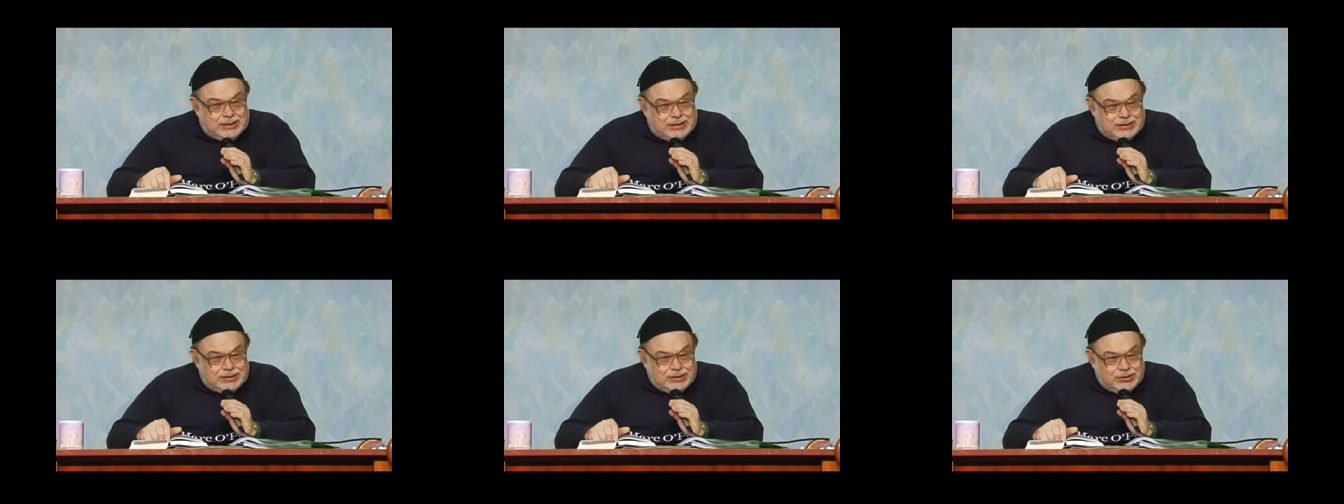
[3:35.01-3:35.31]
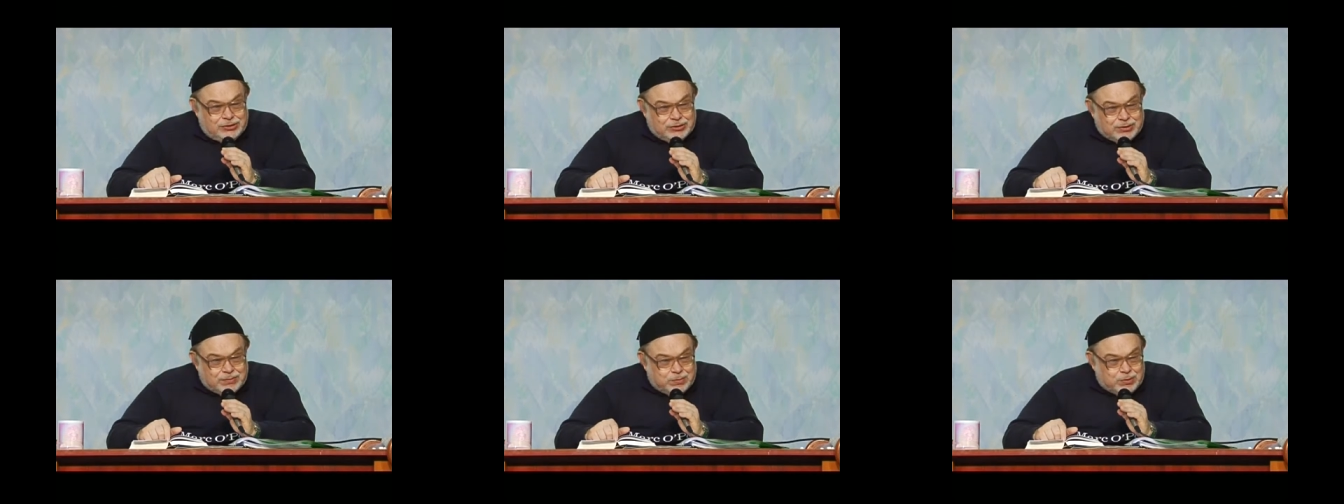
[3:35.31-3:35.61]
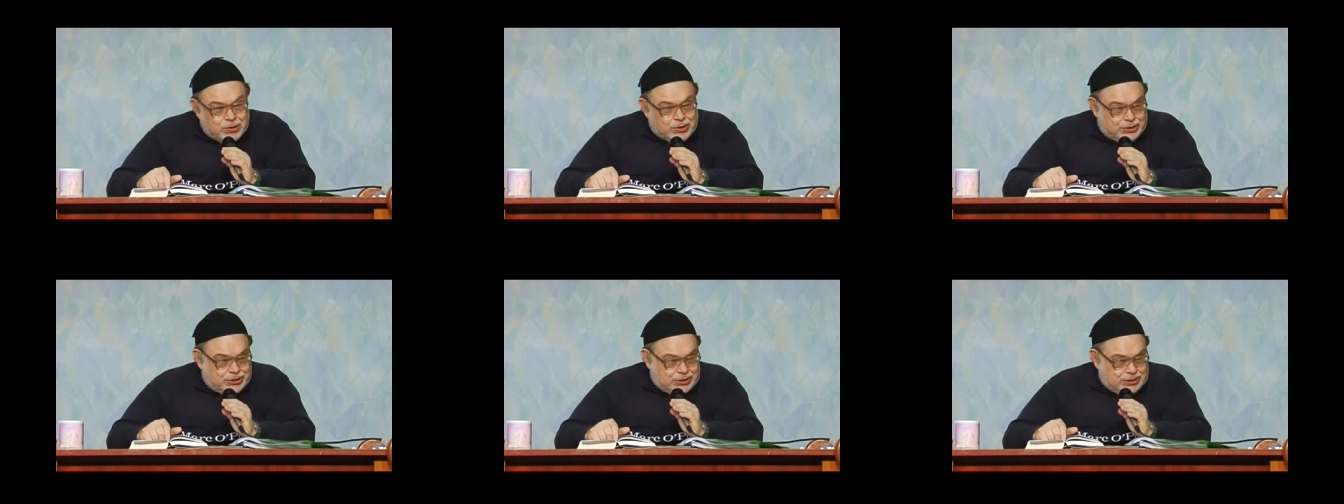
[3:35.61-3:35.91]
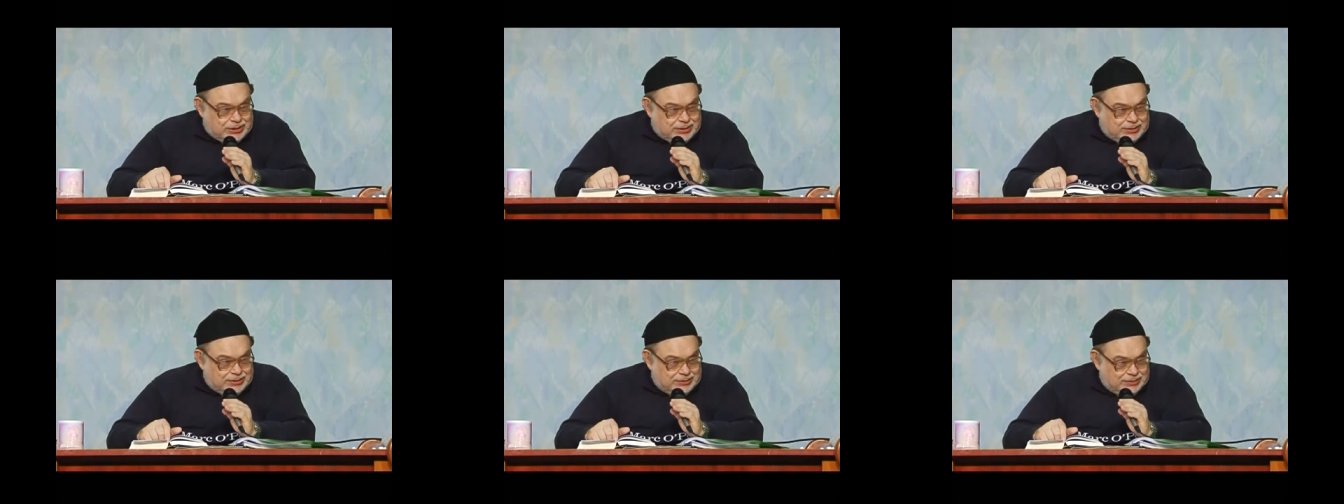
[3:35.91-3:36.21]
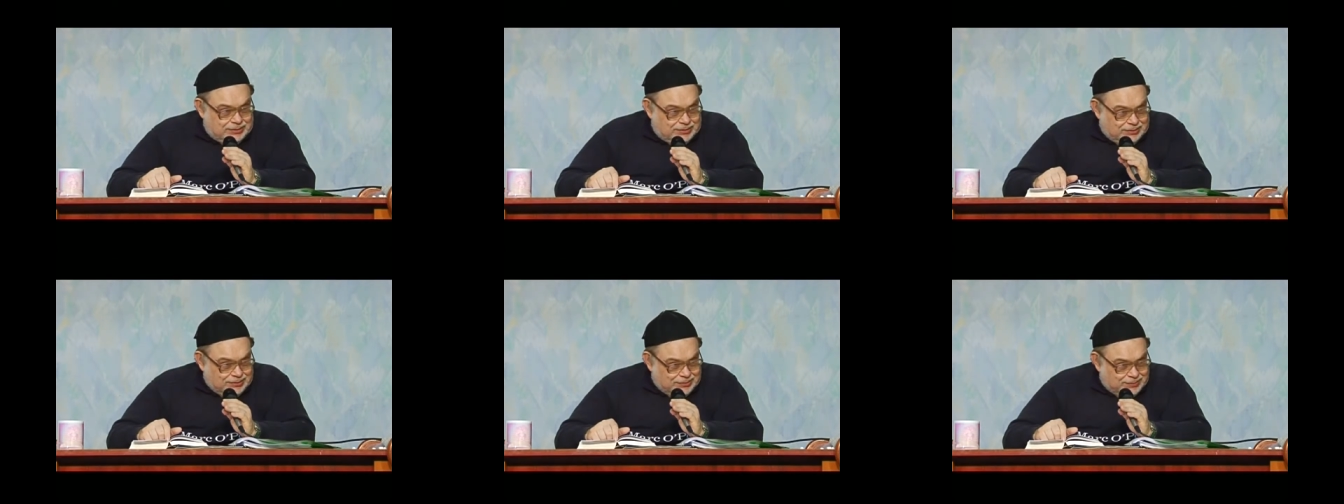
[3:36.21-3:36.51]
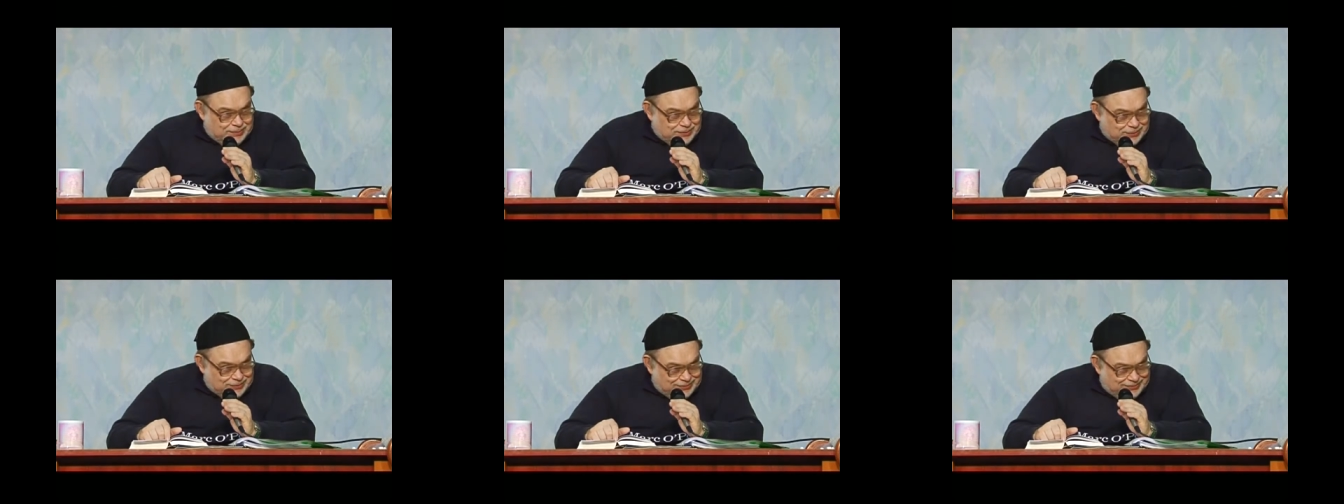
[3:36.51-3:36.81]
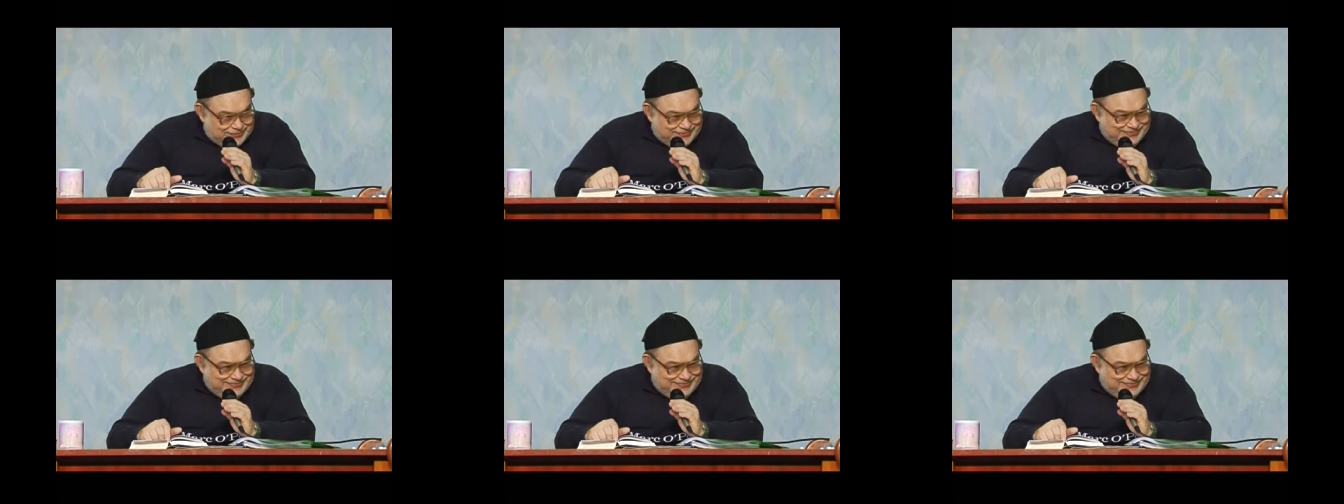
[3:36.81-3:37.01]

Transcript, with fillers: Это еще большая любовь.